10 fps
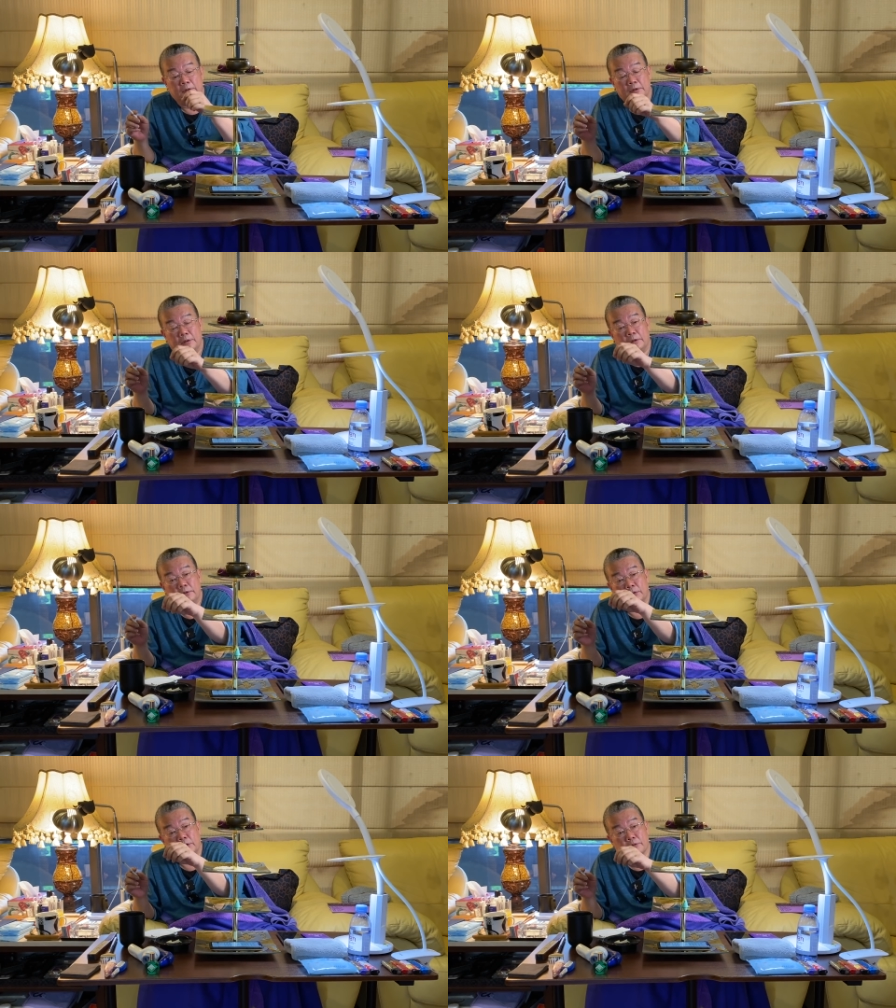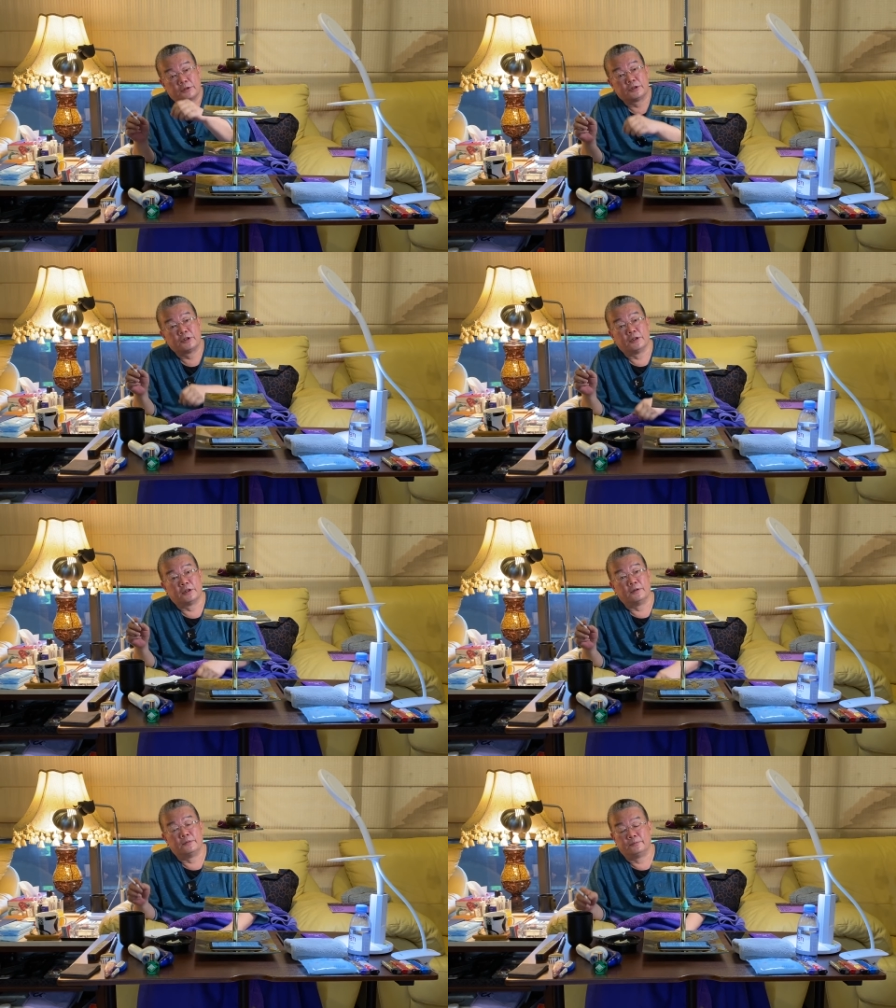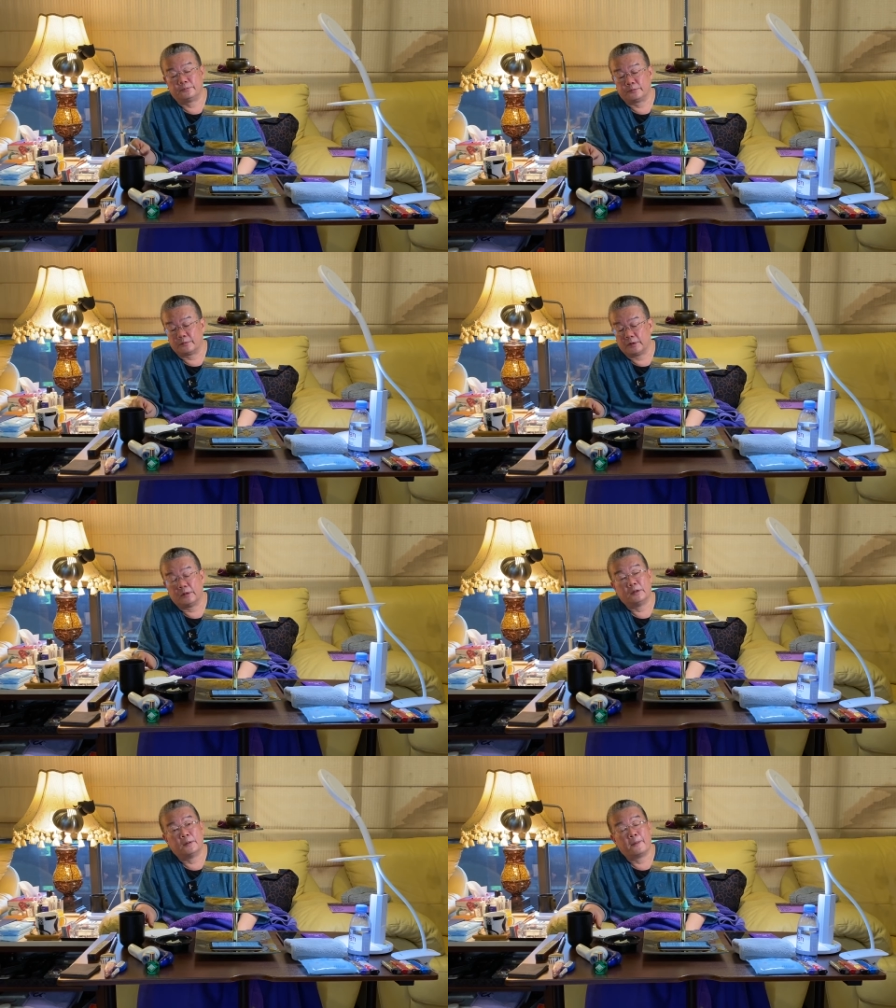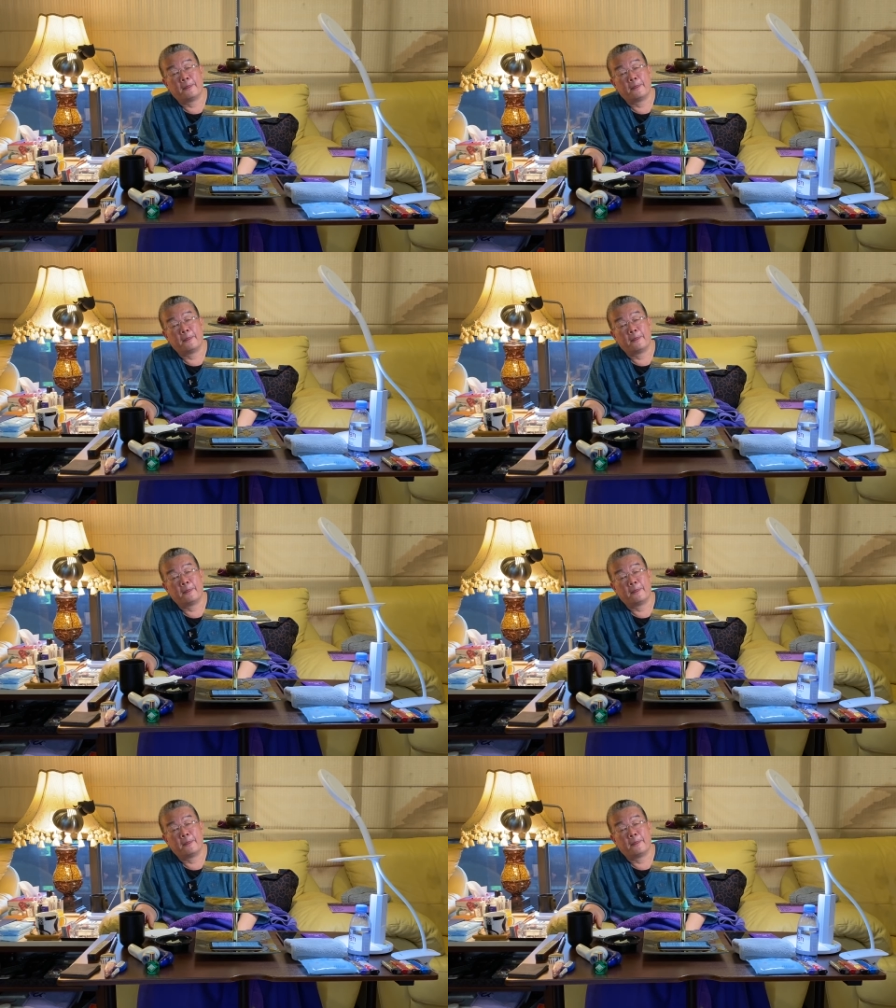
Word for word: 呃，有导师写的，呃，